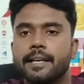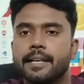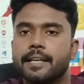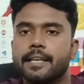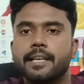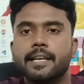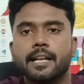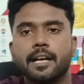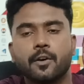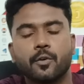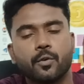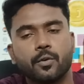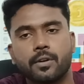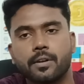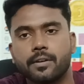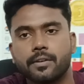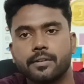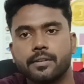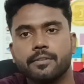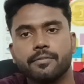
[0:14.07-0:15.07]
இங்கே நான்
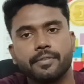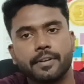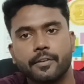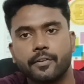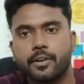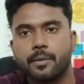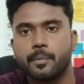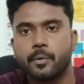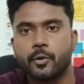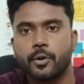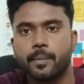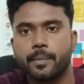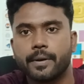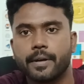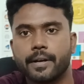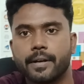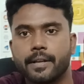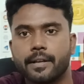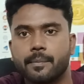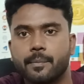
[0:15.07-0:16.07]
உங்களுக்கு வந்து ஃப்ரீக்வெண்டாக ப்ரொவைட்
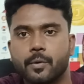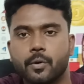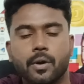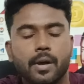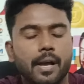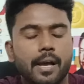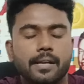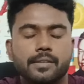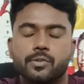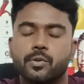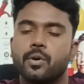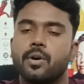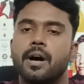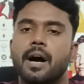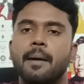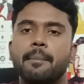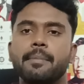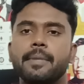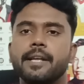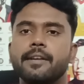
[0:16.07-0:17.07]
பண்ணிகிட்டே இருப்போம் ஸோ
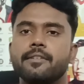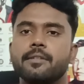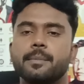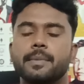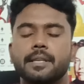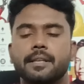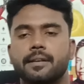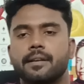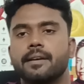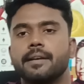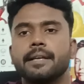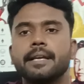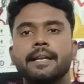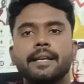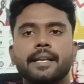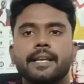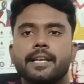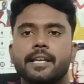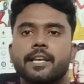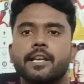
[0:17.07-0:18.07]
அப்படி வந்து பார்த்தீங்கன்னா
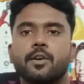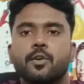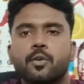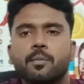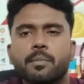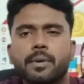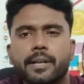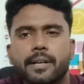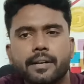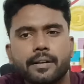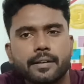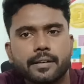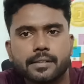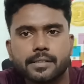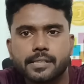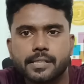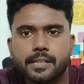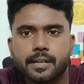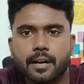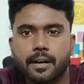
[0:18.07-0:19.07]
இன்னைக்கு ரொம்ப
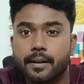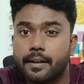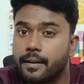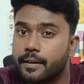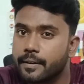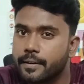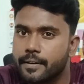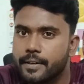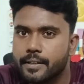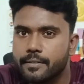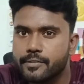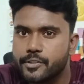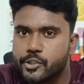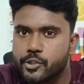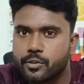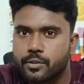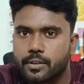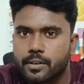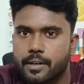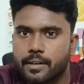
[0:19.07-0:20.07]
இன்ட்ரெஸ்டிங்கான ரெண்டு
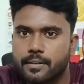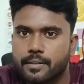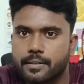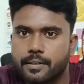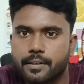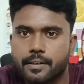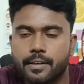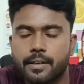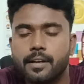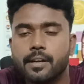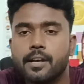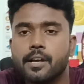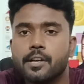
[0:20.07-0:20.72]
விஷயம் வந்து நடந்திருக்குங்க